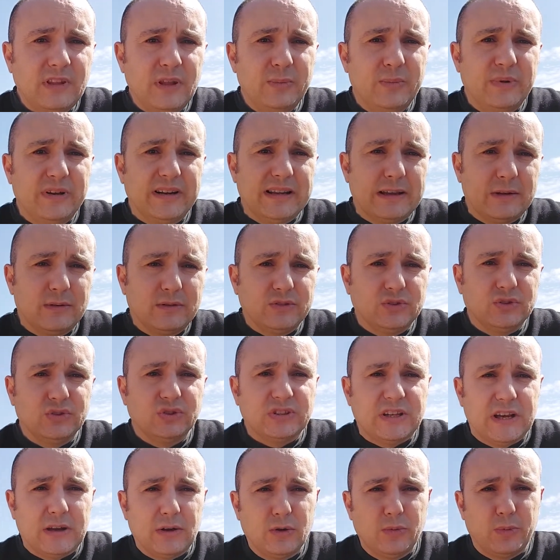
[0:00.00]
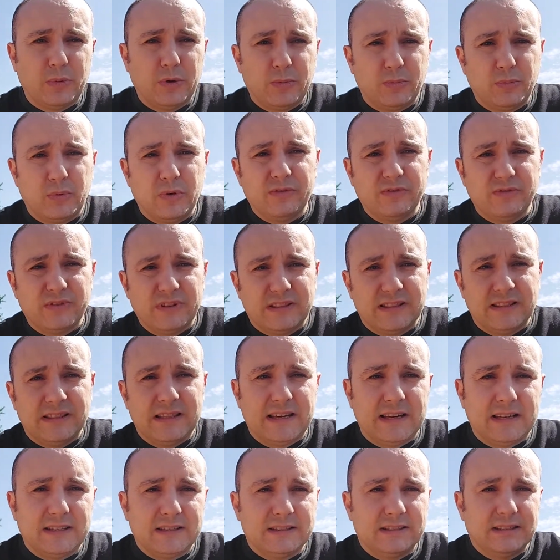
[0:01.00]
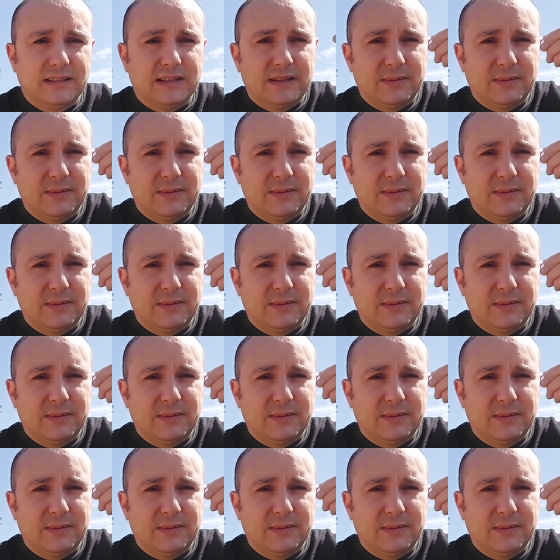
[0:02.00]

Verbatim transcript: perché questo sacco poi può infettarsi,